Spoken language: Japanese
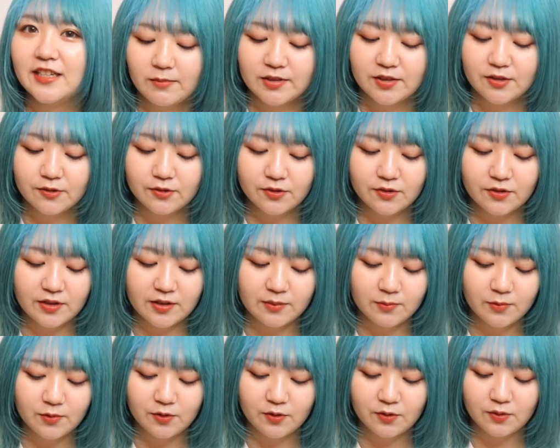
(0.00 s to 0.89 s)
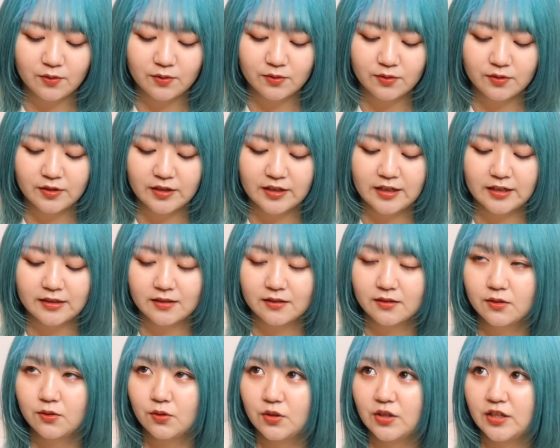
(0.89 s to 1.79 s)
まあ、その時も本当に
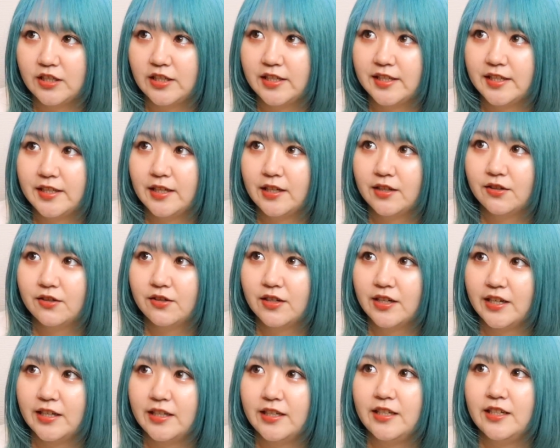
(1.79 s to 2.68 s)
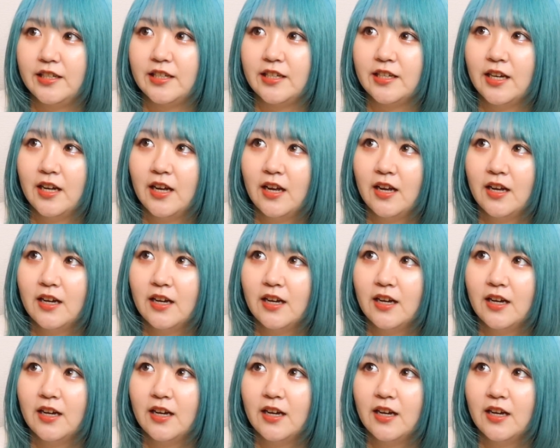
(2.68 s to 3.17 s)
活動がいちねんくらい、